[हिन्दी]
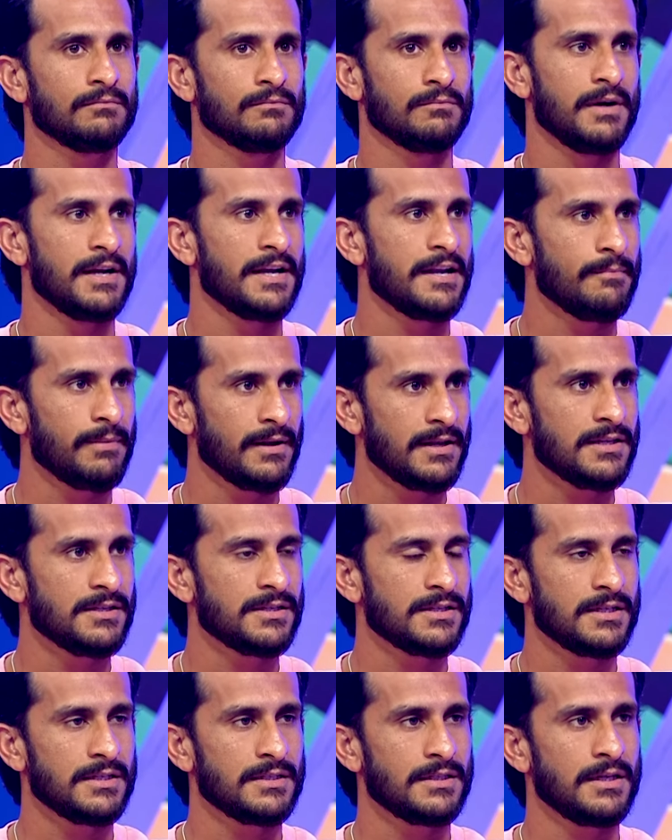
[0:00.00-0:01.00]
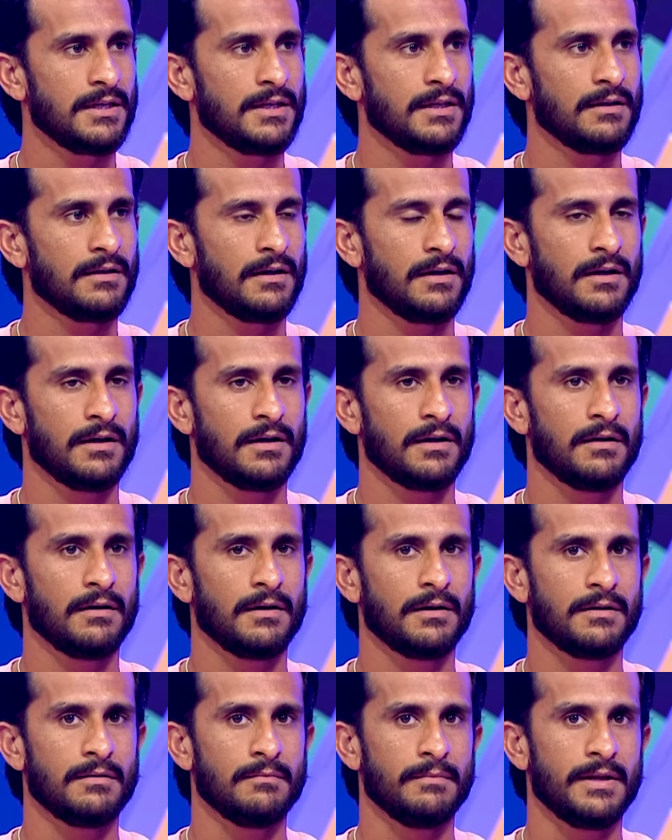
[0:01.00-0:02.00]
मल्टीपल इंजरीज थी
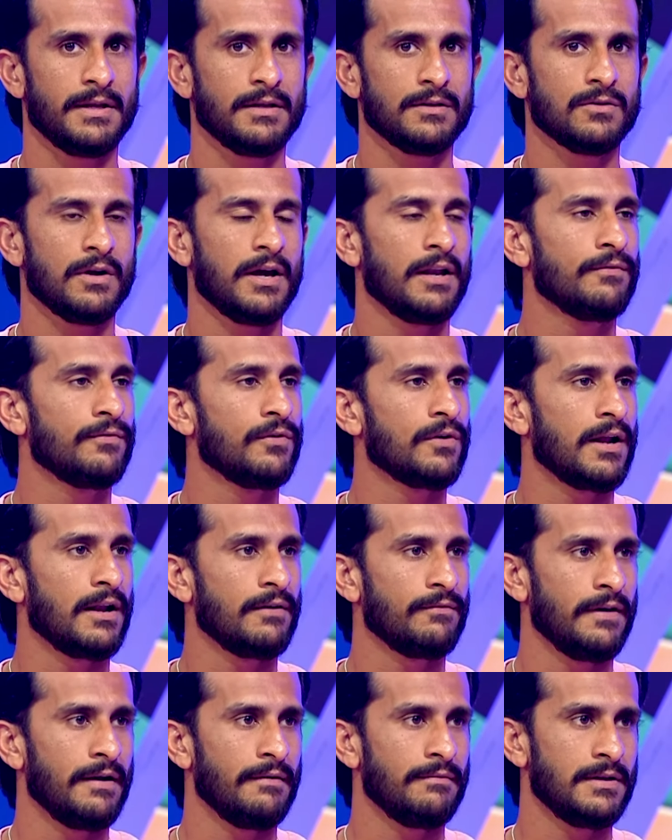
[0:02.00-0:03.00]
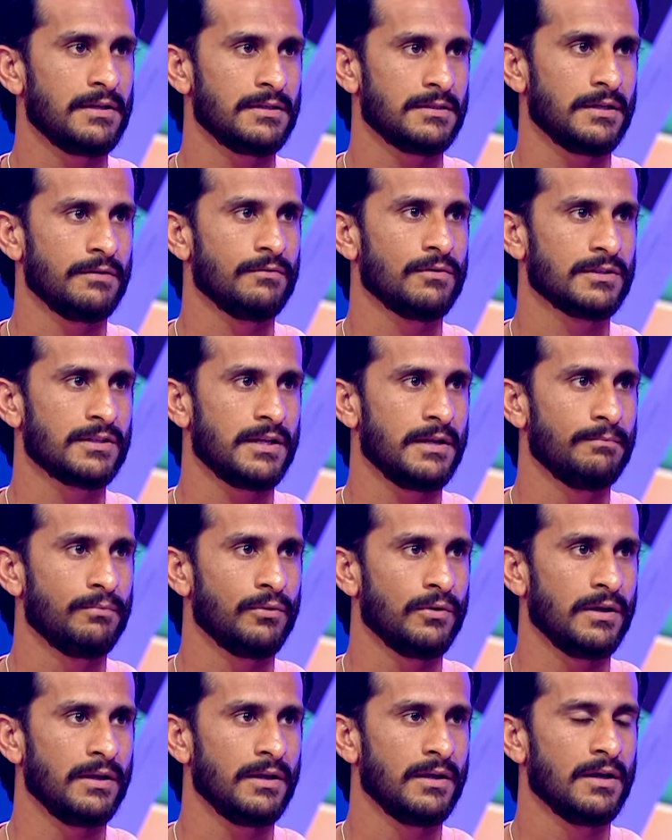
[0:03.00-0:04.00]
uh, मेरी जो एल फोर एल फाइव डिस्क थी वो स्लिप
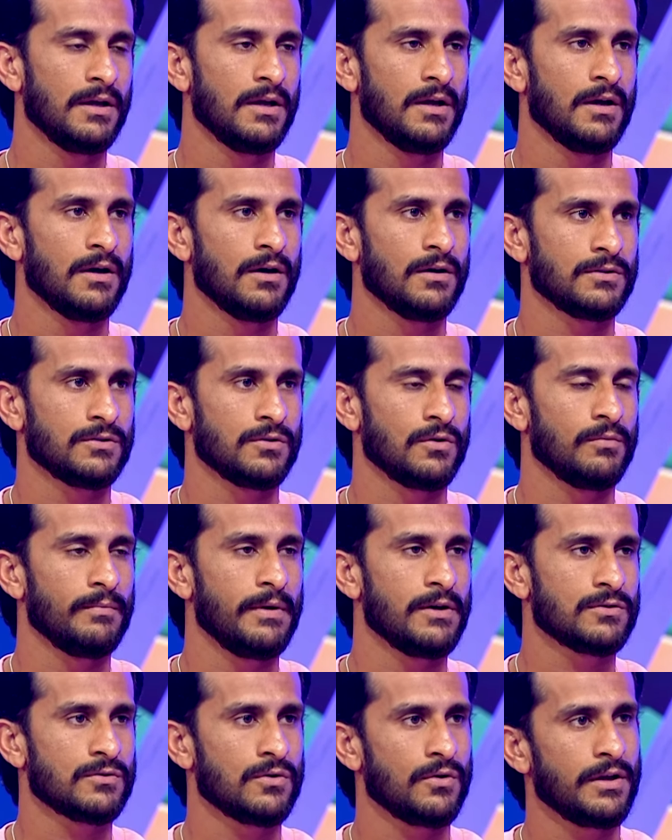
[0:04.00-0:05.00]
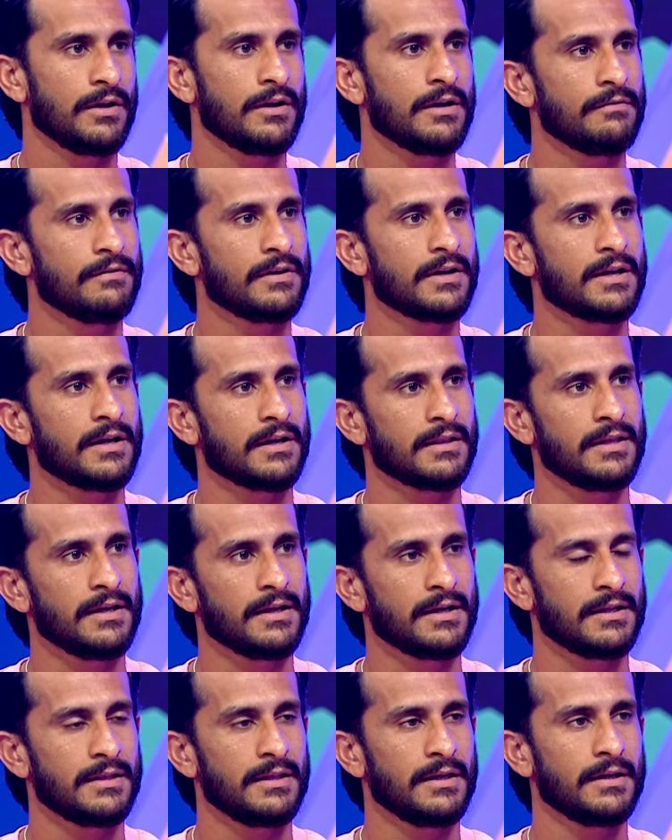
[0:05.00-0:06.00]
हुई सो so, मैं उसको रिकवर करते
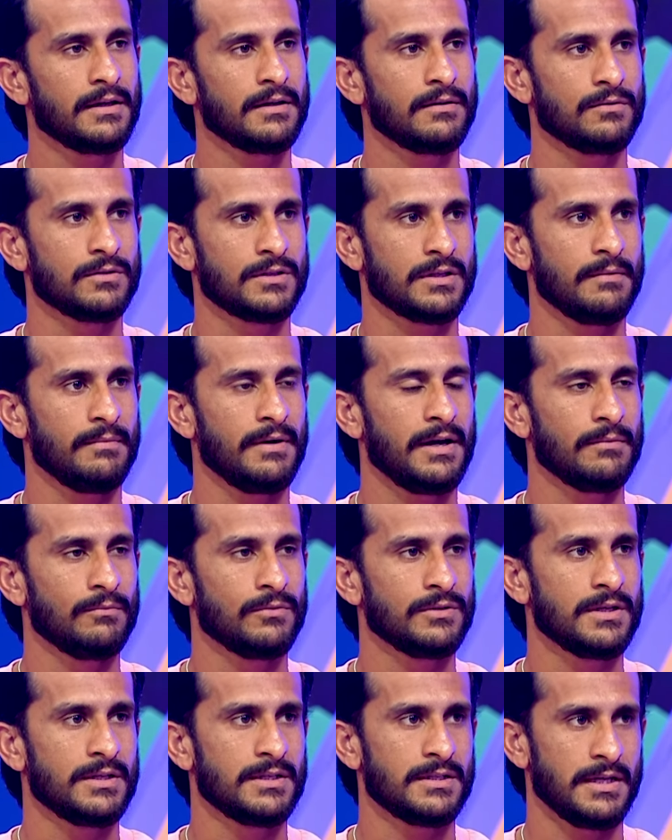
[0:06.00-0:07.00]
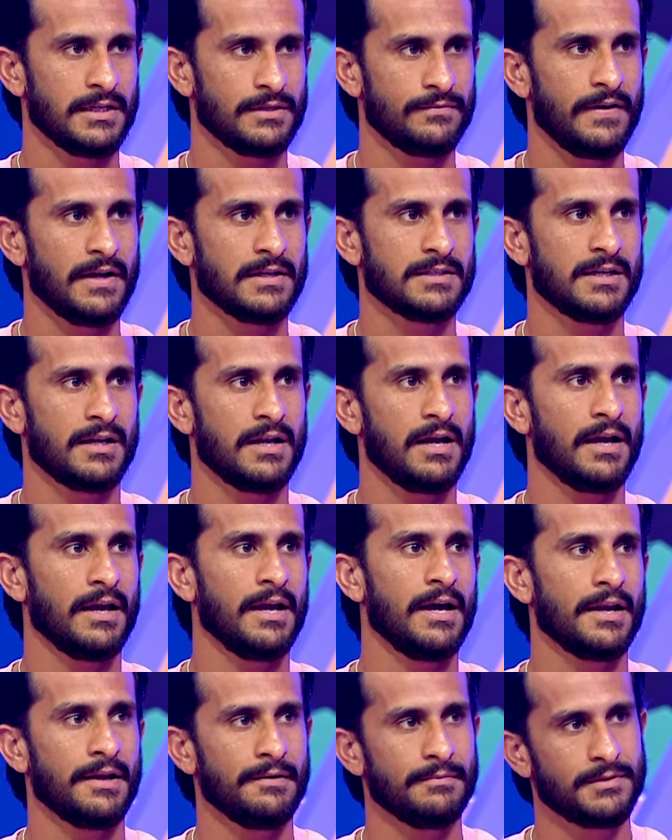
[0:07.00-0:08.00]
करते उसके बाद मुझे स्ट्रेस फ्रैक्चर आ
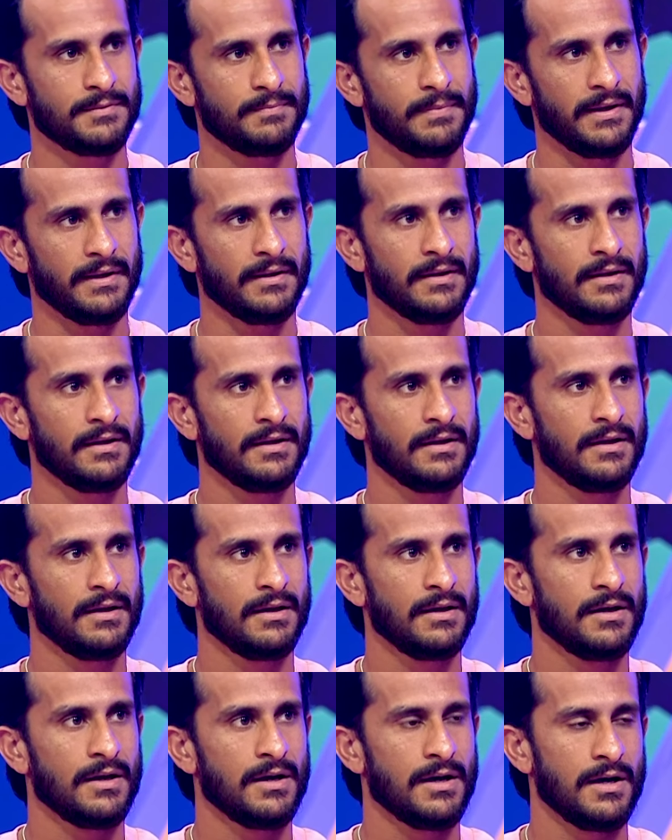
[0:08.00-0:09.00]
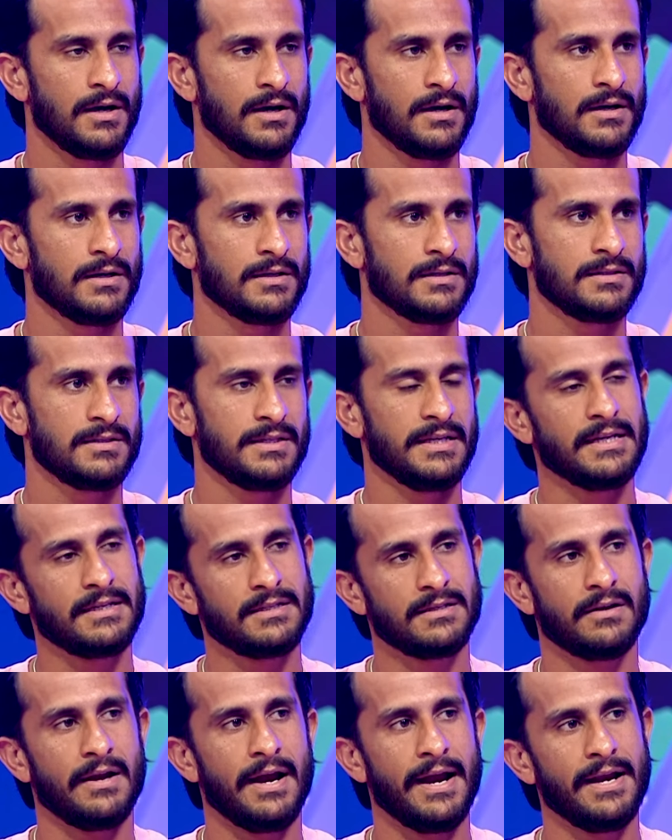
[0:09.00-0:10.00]
गया रिप्स पे
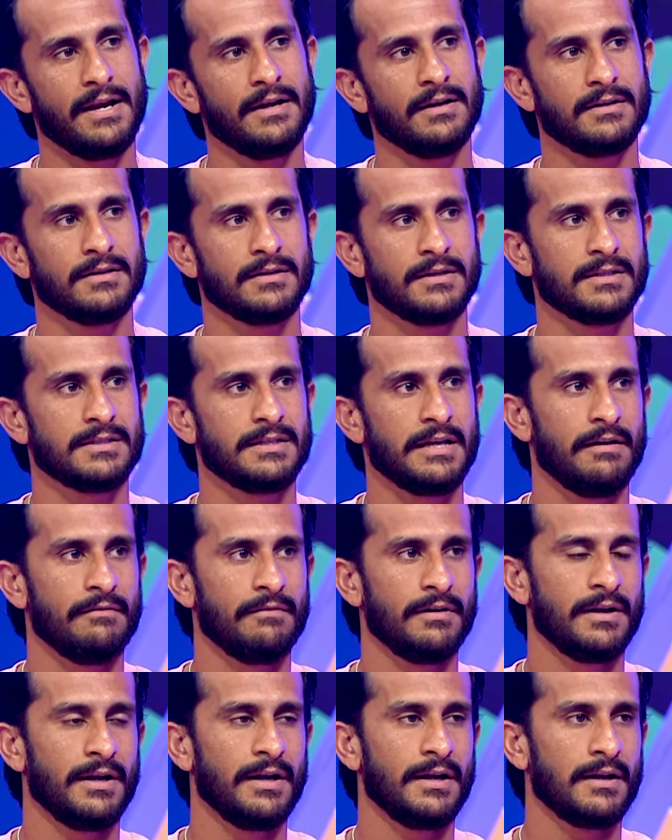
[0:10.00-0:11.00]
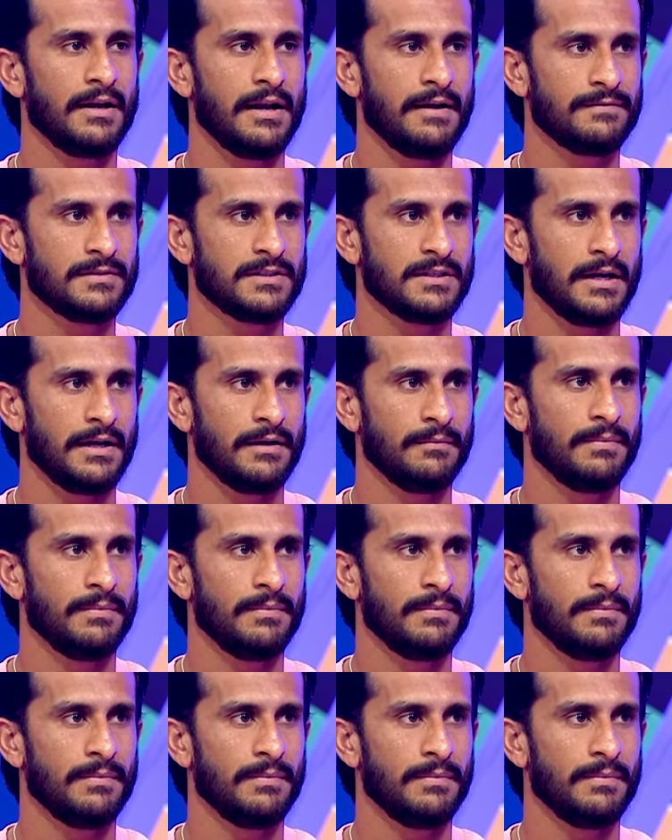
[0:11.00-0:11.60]
सिक्स राइट सेवन एट लेफ्ट साइड